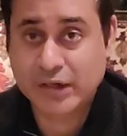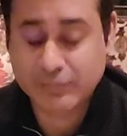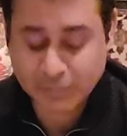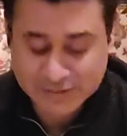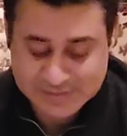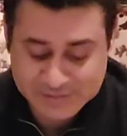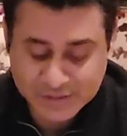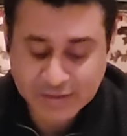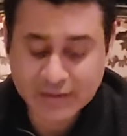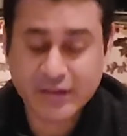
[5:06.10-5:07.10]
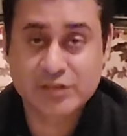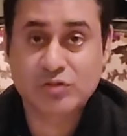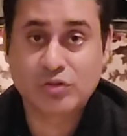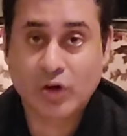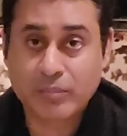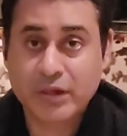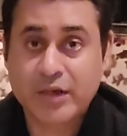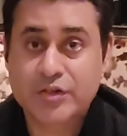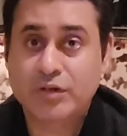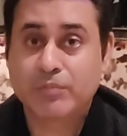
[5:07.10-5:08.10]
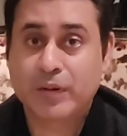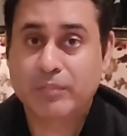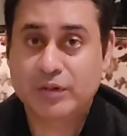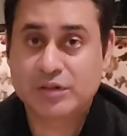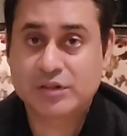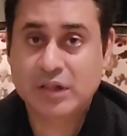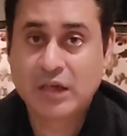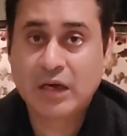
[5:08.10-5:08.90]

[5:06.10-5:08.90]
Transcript: है बट स्टिल हिज नॉमिनेशन पेपर्स